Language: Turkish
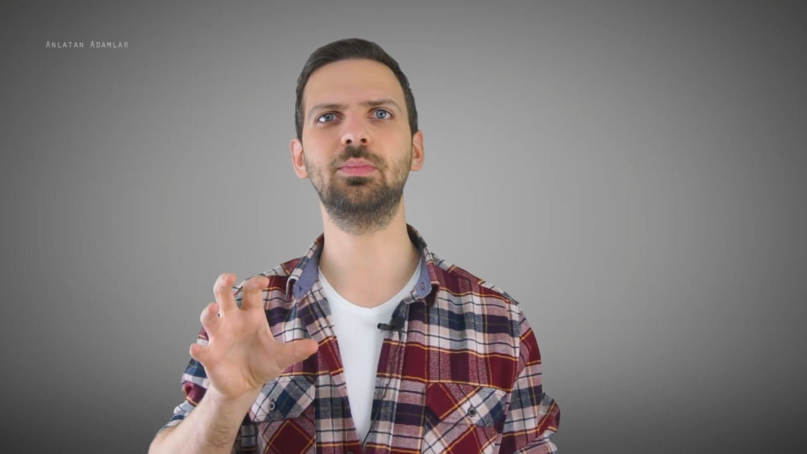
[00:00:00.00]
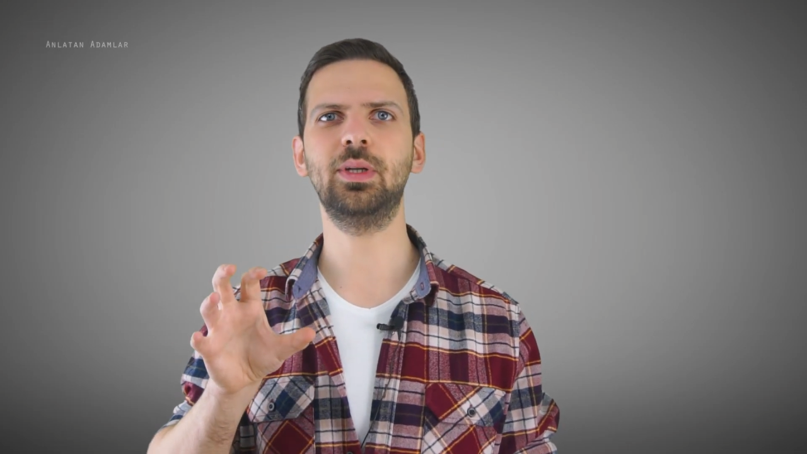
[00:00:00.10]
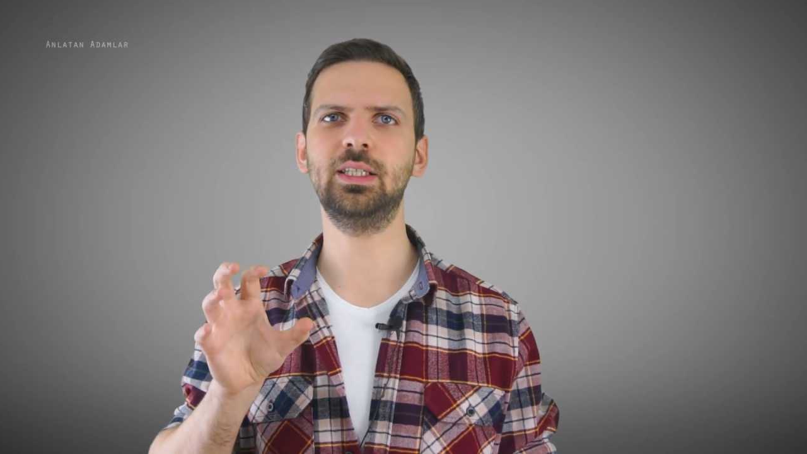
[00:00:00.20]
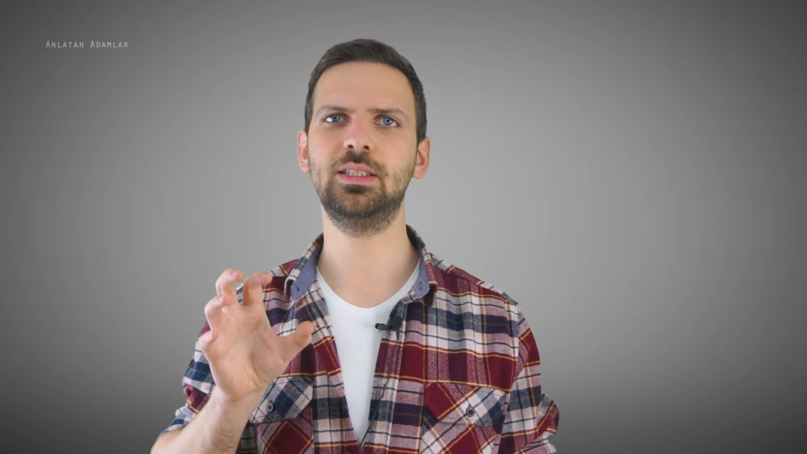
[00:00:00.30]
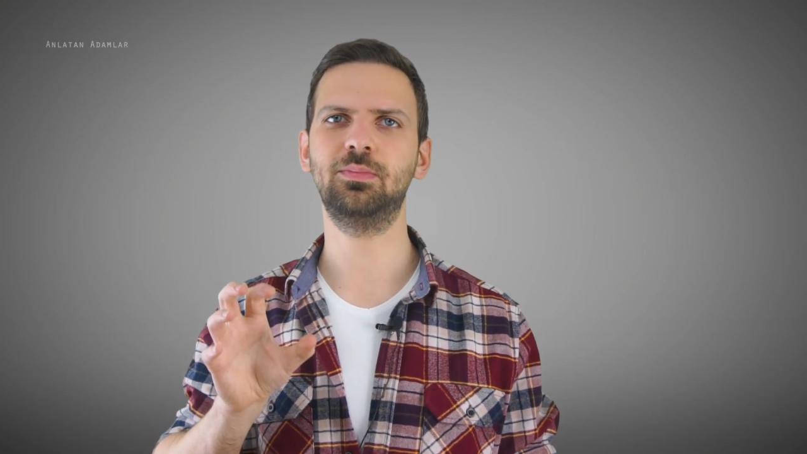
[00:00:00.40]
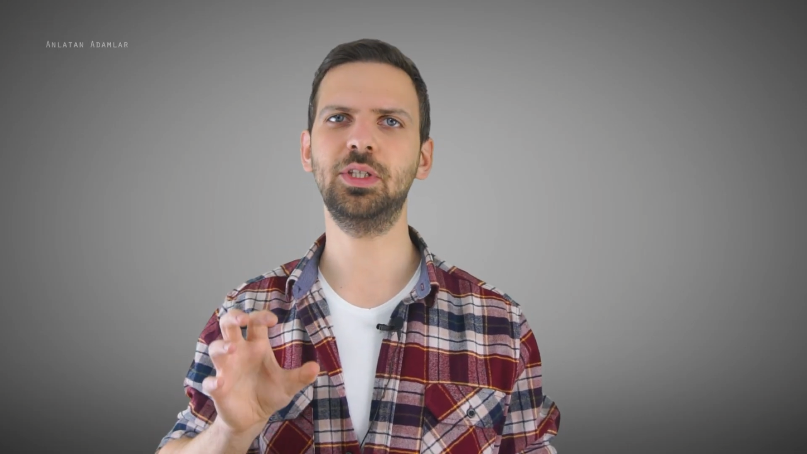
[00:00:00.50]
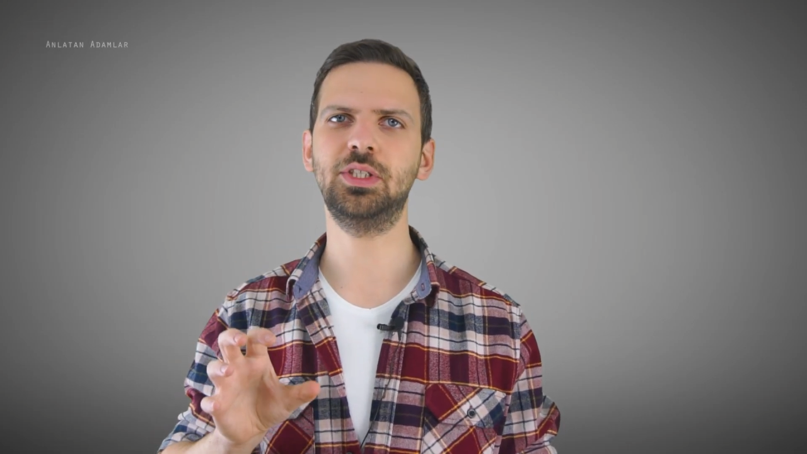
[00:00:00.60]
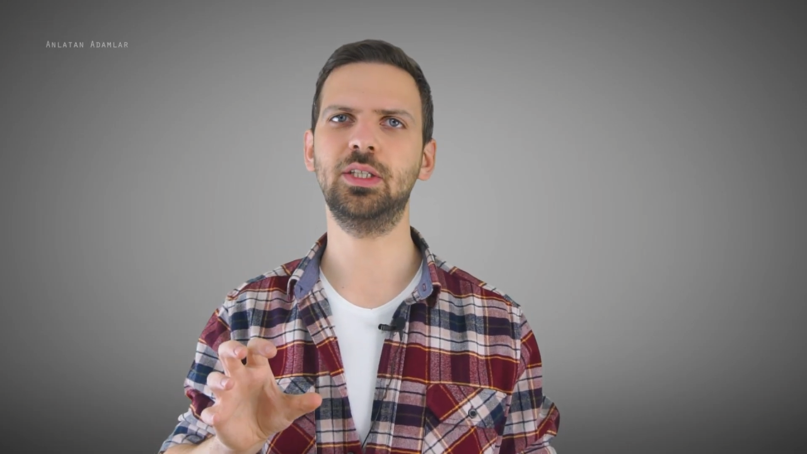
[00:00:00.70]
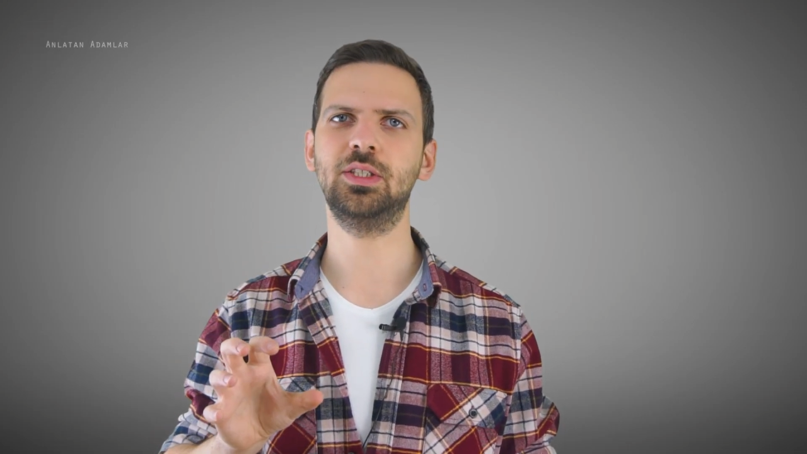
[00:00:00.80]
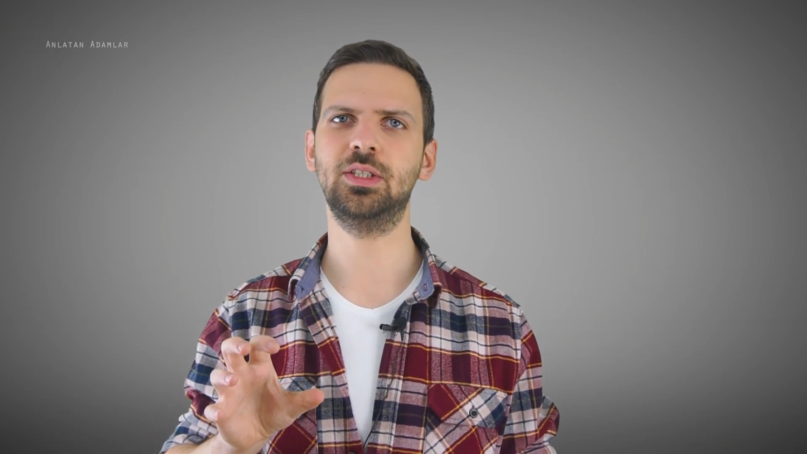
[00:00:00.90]
prensipte
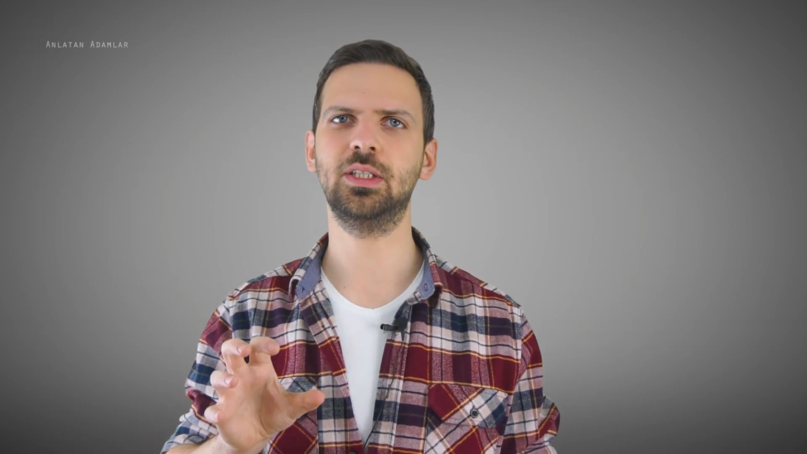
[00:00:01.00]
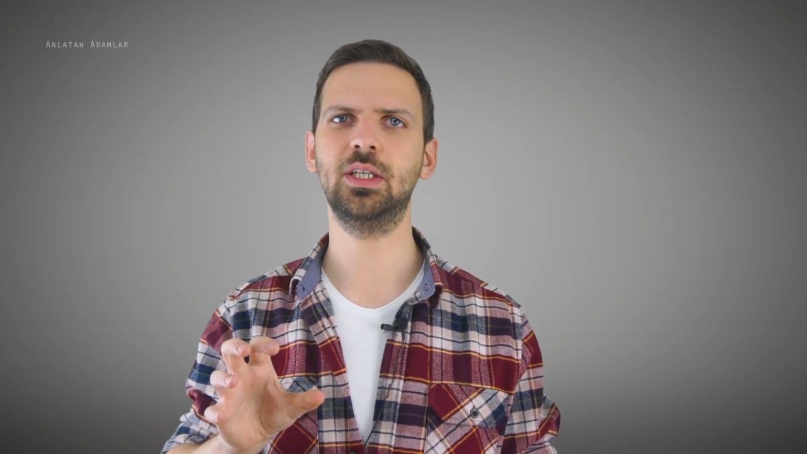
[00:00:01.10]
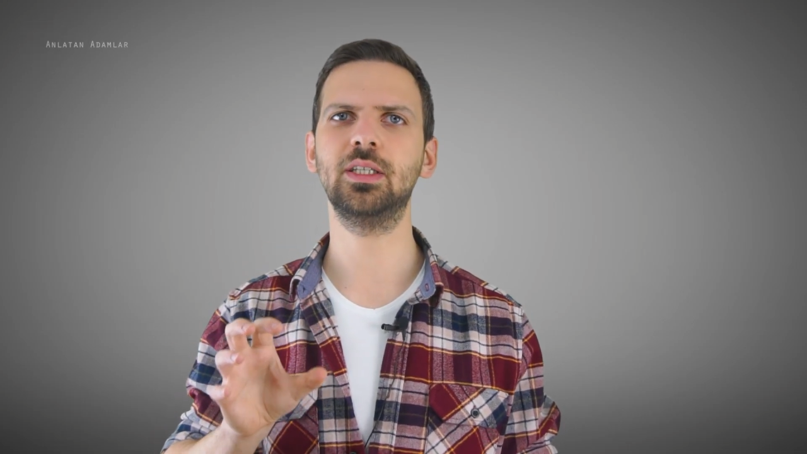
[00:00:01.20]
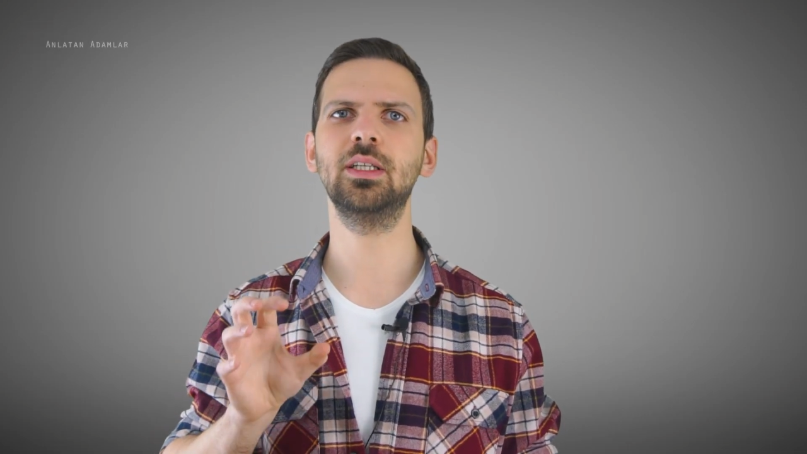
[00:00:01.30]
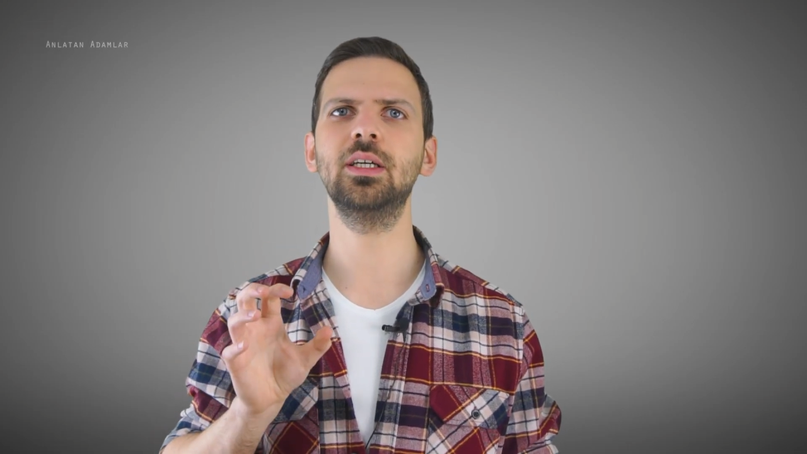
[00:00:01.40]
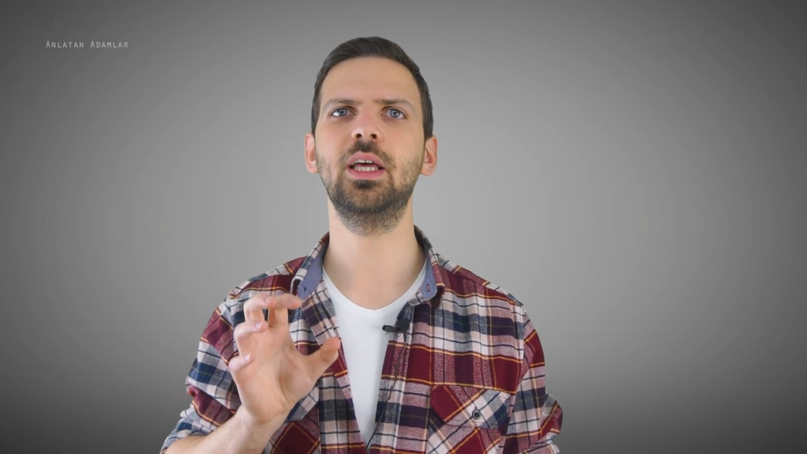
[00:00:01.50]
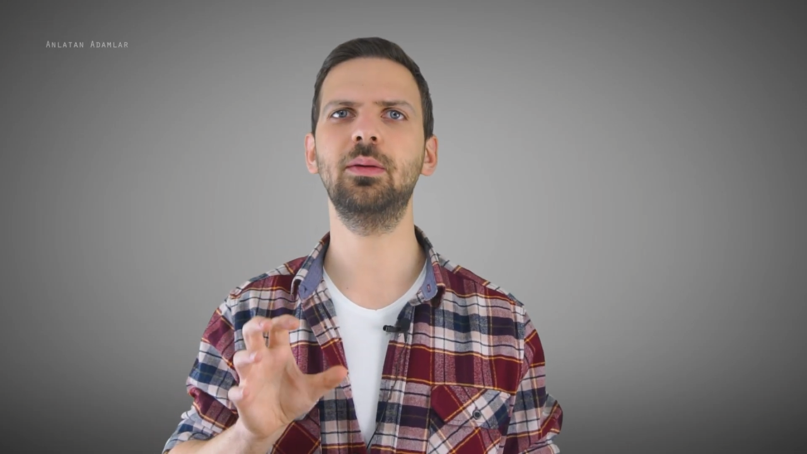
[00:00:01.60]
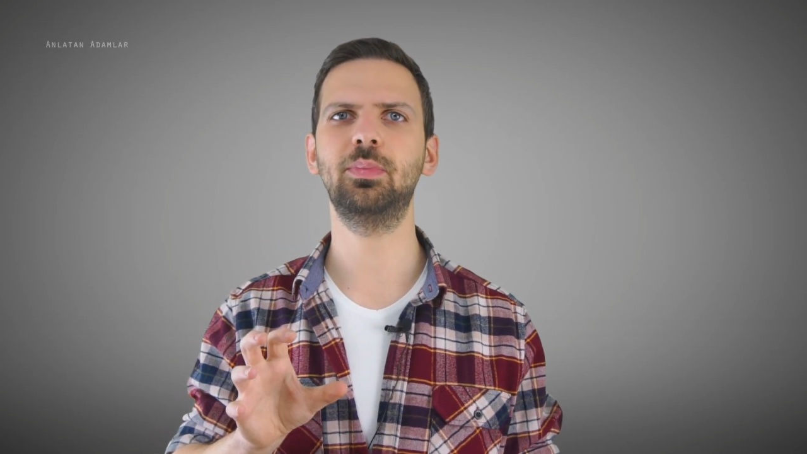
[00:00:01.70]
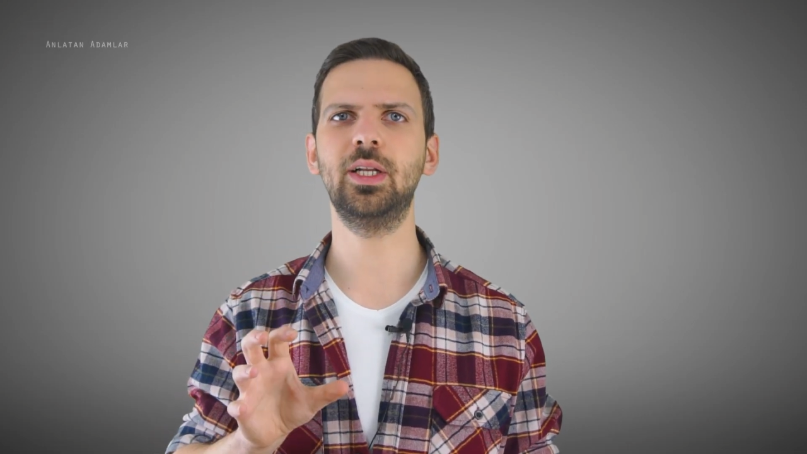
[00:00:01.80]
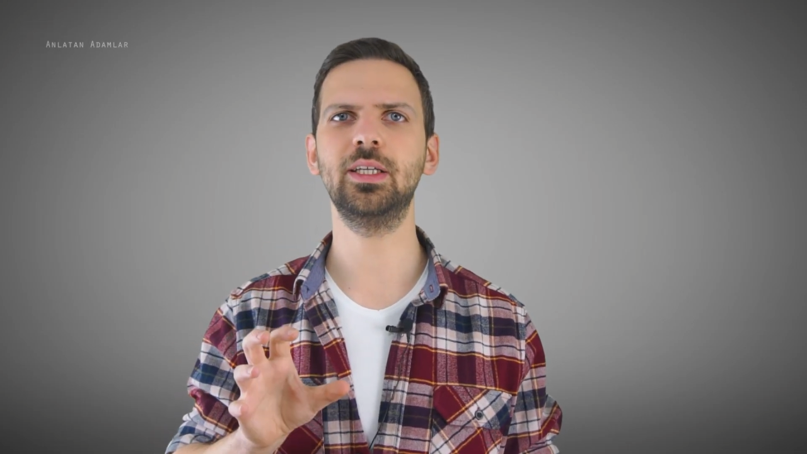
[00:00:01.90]
çalıştıklarını
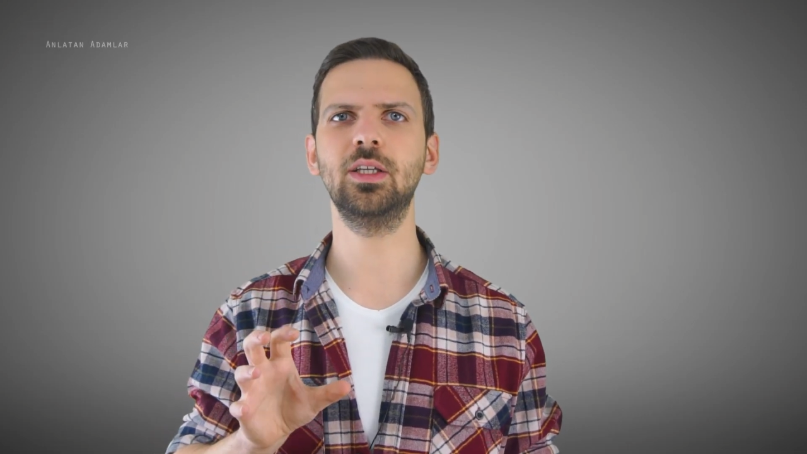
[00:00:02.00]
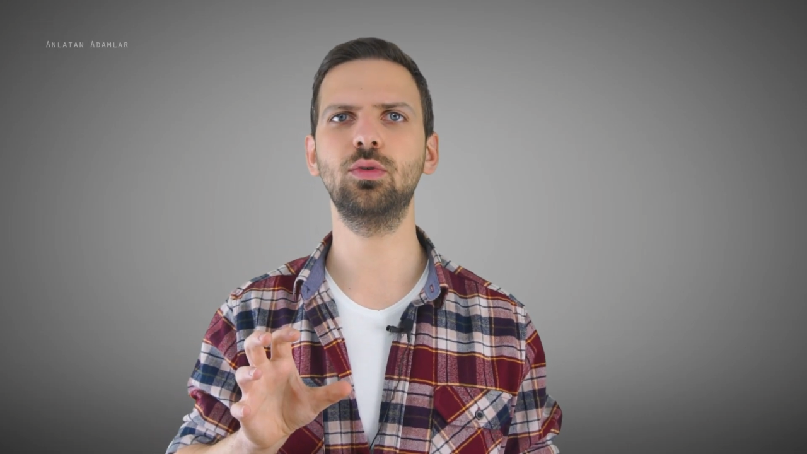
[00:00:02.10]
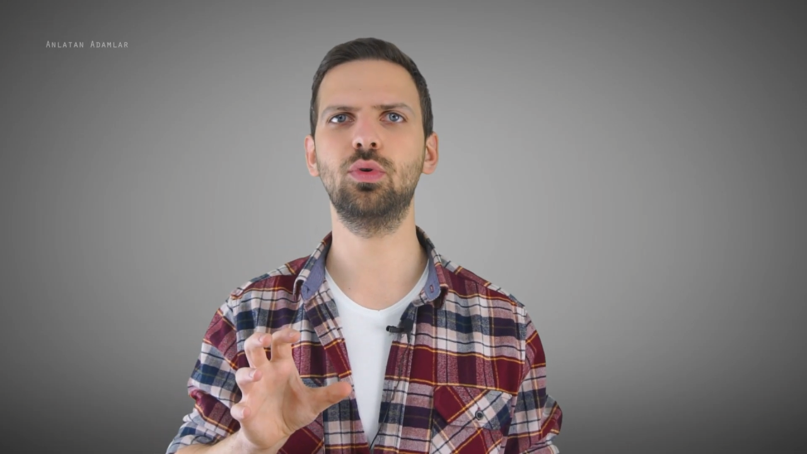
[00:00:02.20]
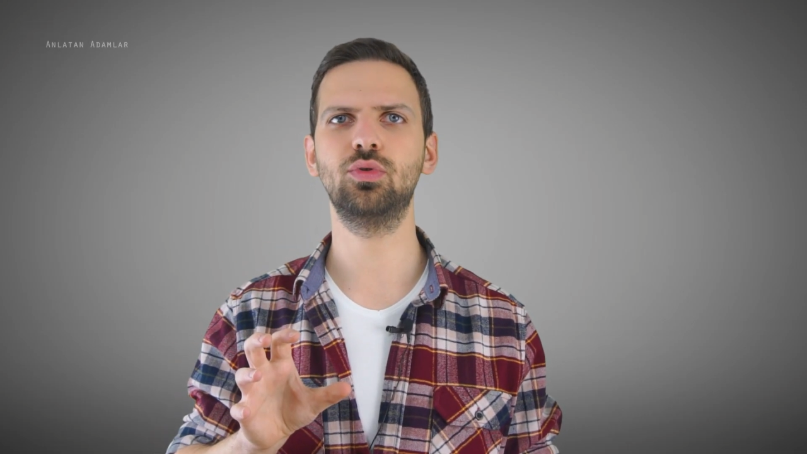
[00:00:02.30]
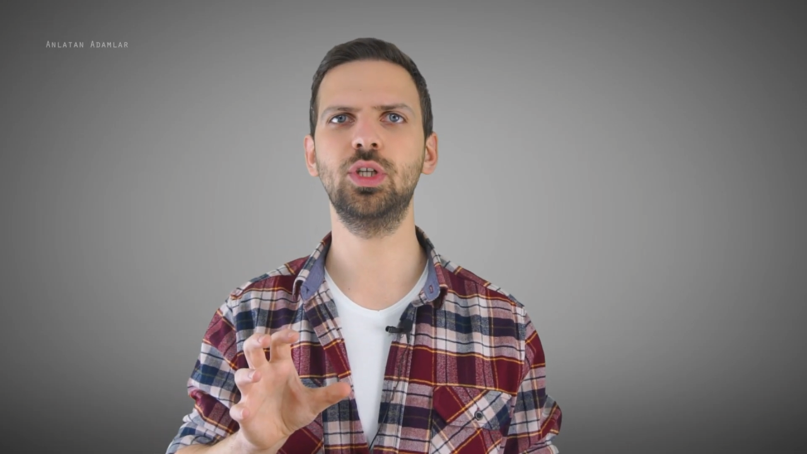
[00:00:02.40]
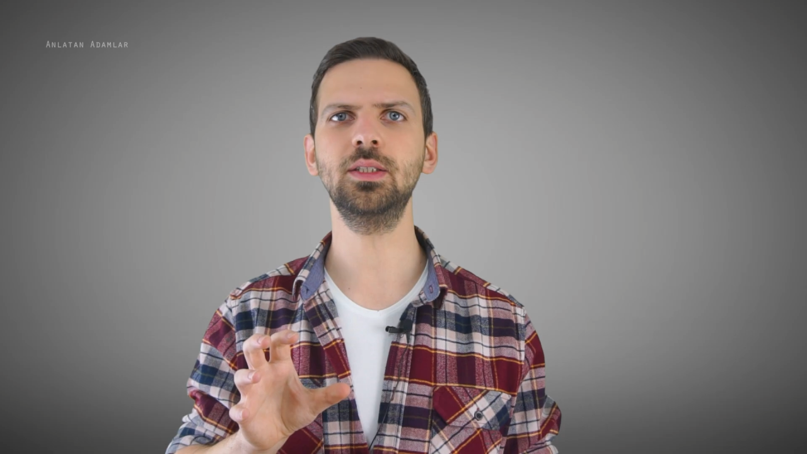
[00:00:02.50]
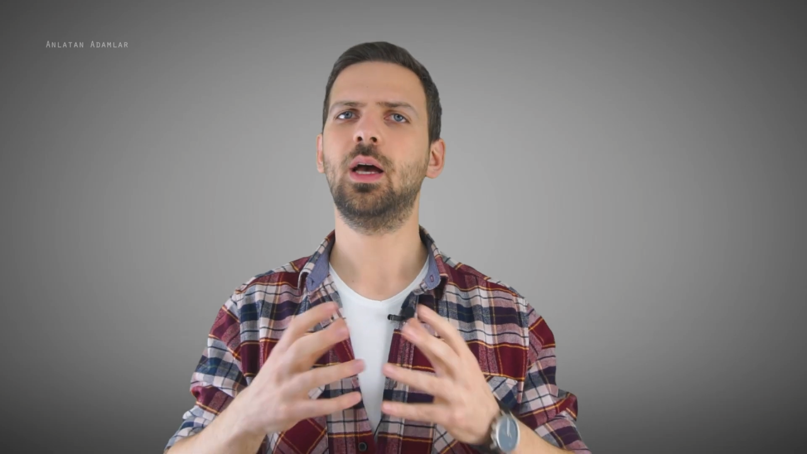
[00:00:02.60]
hep birlikte göreceğiz.